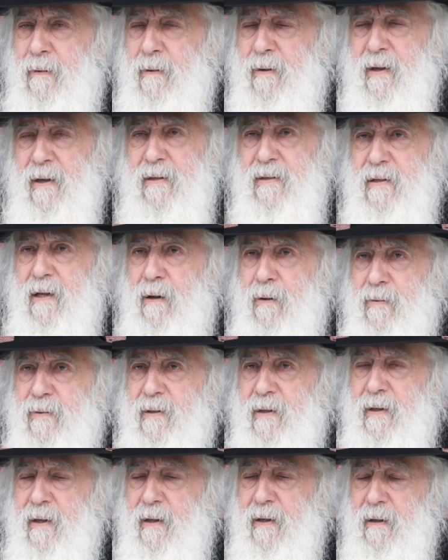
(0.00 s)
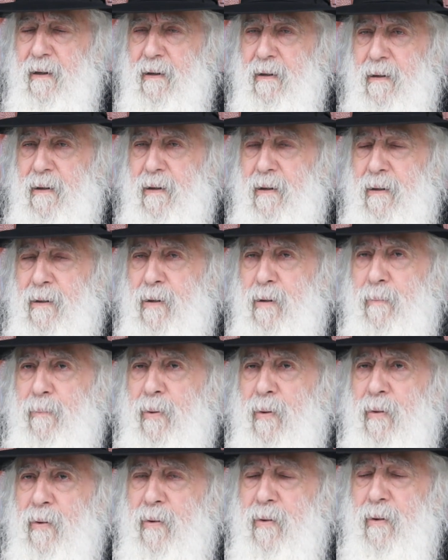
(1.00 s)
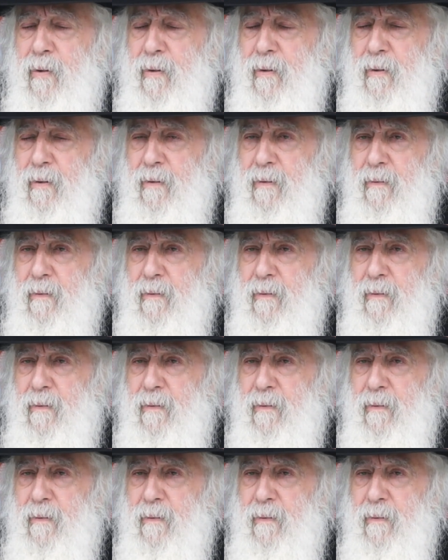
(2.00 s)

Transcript: extraordinaire, le bon cœur.